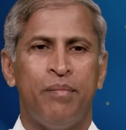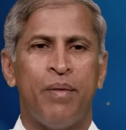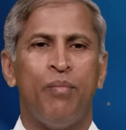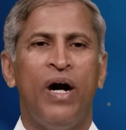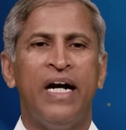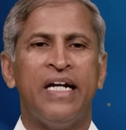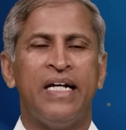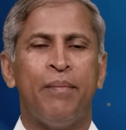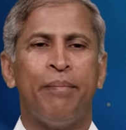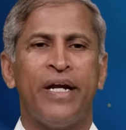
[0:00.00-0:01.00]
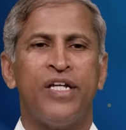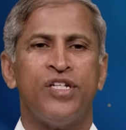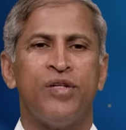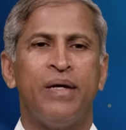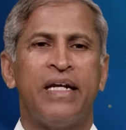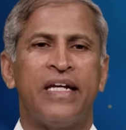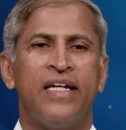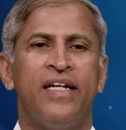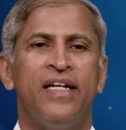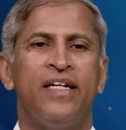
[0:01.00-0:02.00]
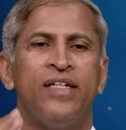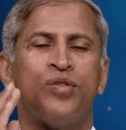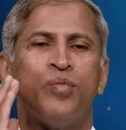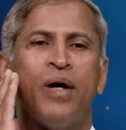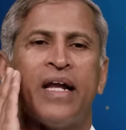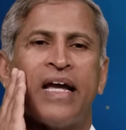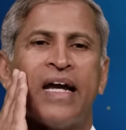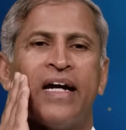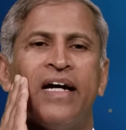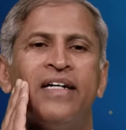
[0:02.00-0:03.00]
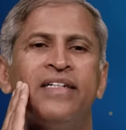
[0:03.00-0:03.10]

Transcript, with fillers: మరి బాడీ టెంపరేచర్ మనకి సుమారుగా ఇక్కడ